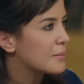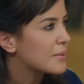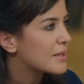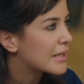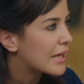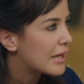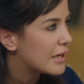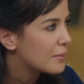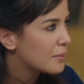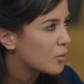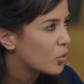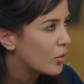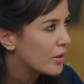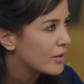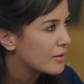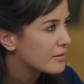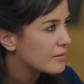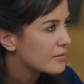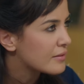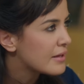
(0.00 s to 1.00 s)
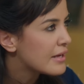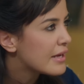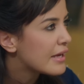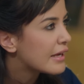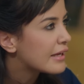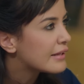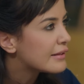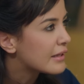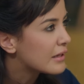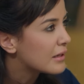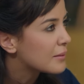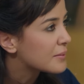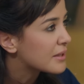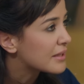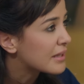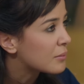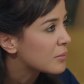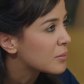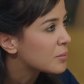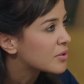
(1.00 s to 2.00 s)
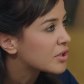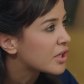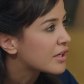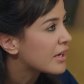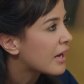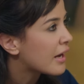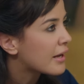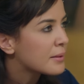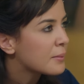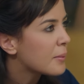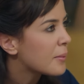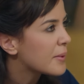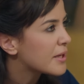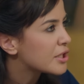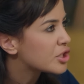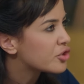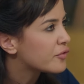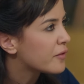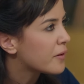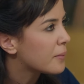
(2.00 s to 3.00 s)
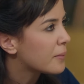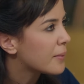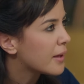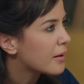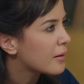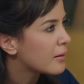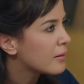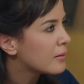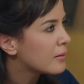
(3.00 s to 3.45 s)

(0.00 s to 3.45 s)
انا بتكلم كويس انت اللي بتتعامل بطريقه انا ما بقتش فاهماها